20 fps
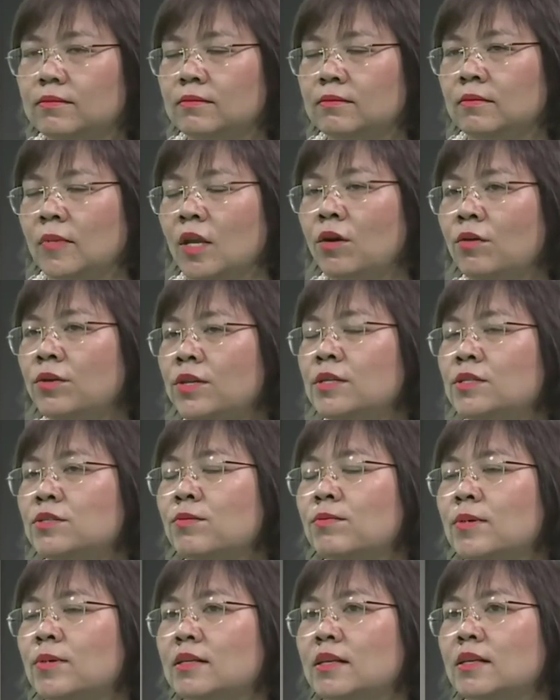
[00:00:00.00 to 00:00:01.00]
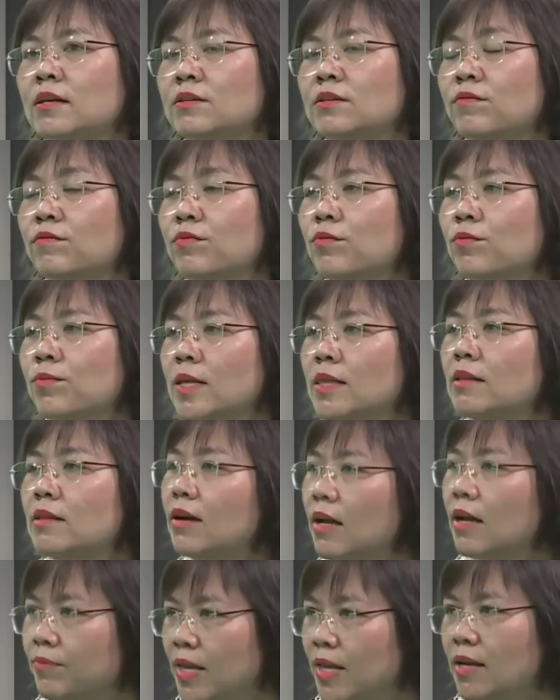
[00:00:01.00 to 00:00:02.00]
Còn nhìn chung các tác dụng phụ mà thường
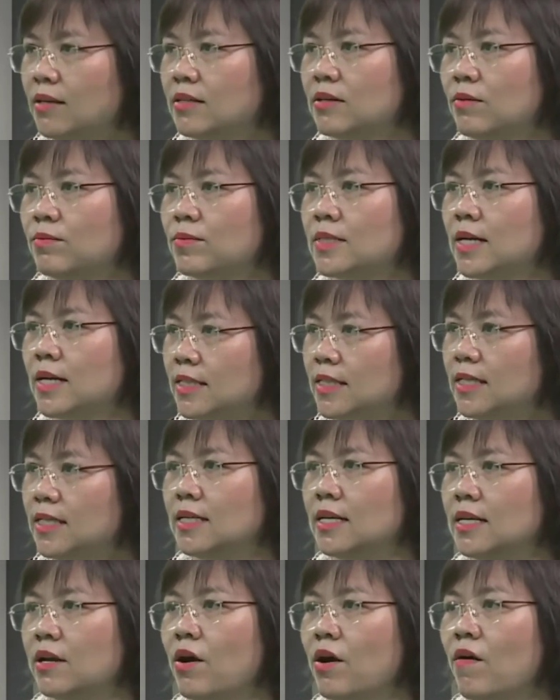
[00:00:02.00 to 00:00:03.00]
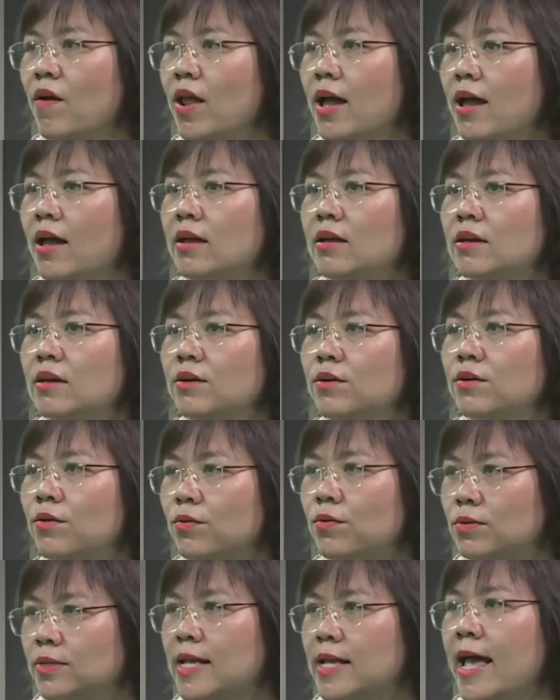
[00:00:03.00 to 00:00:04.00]
gặp nhất trong xạ trị là đó là
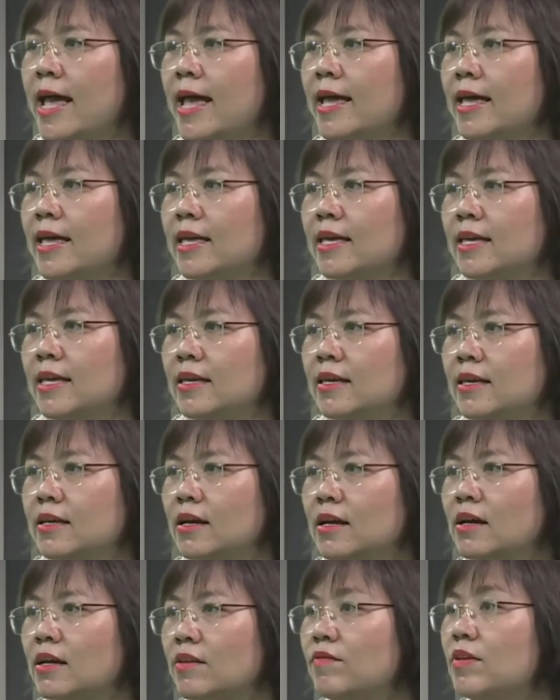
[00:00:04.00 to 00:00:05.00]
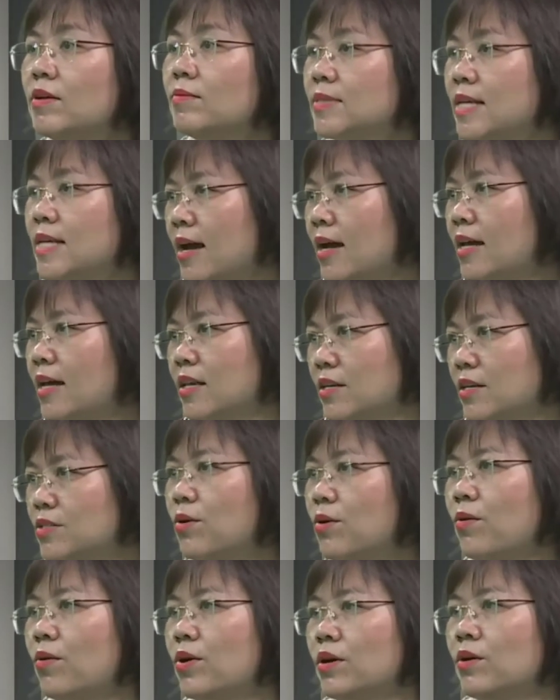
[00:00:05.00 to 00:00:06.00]
khô da, các cái viêm da ngay tại
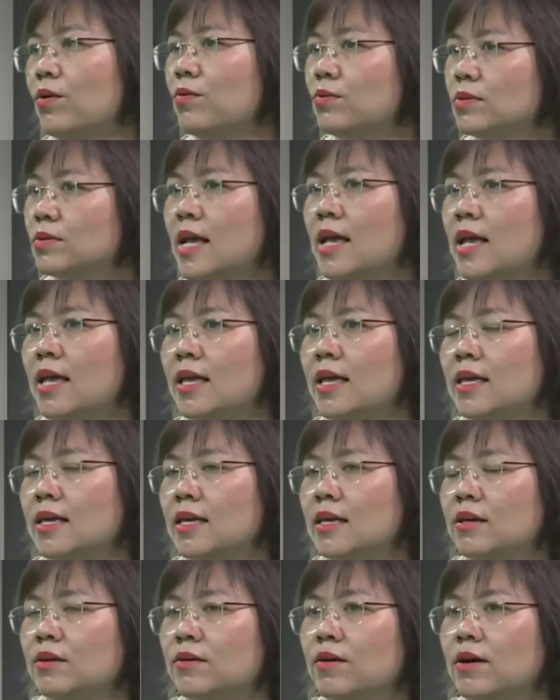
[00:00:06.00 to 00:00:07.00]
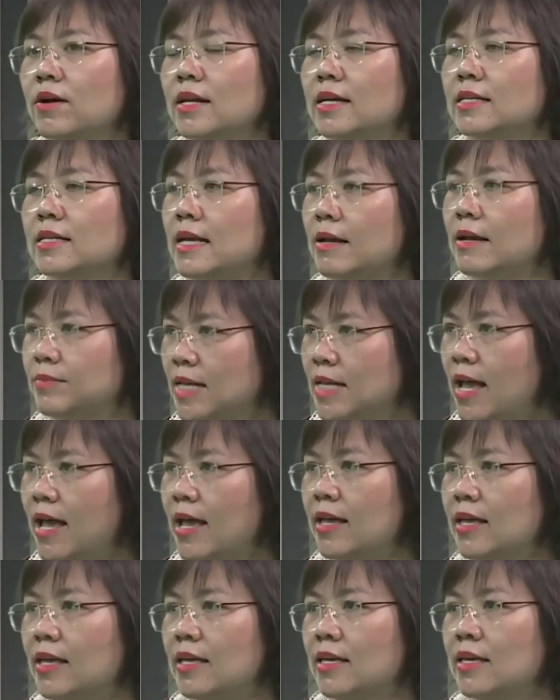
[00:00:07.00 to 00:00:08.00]
chỗ ấy, khô da hoặc là sạm da.
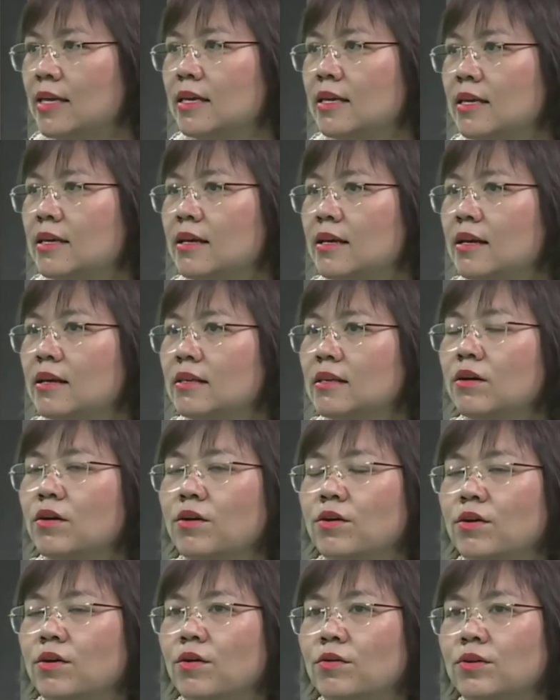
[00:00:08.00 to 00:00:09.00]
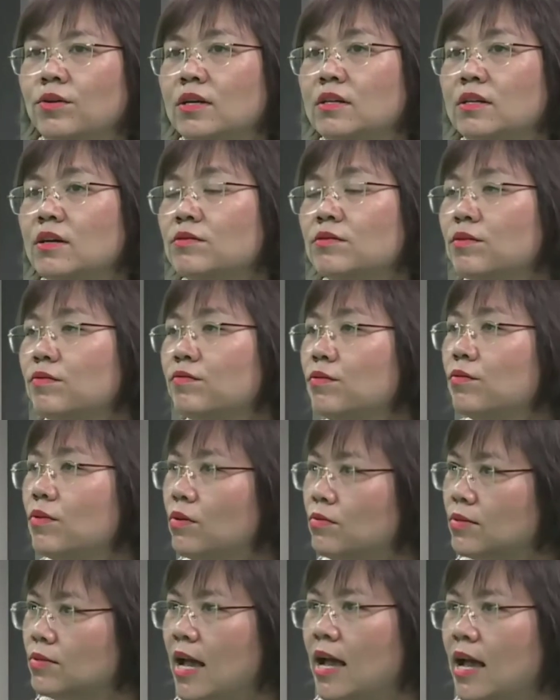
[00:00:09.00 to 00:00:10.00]
Thế còn nó có những cái tác dụng phụ
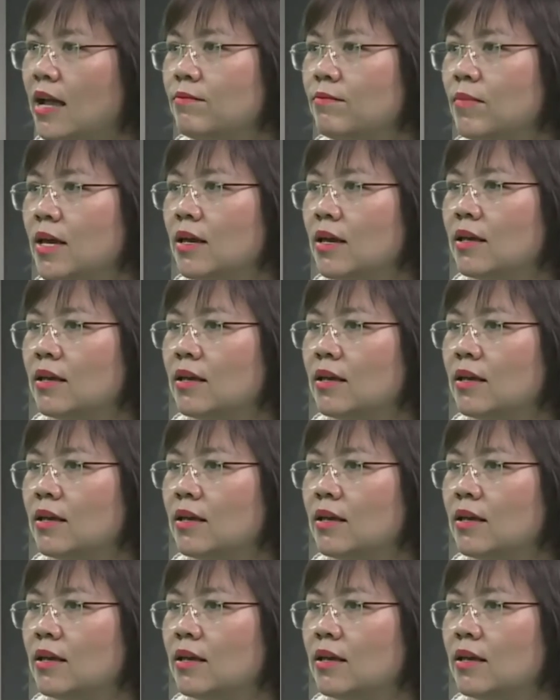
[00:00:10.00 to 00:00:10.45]
lâu dài mà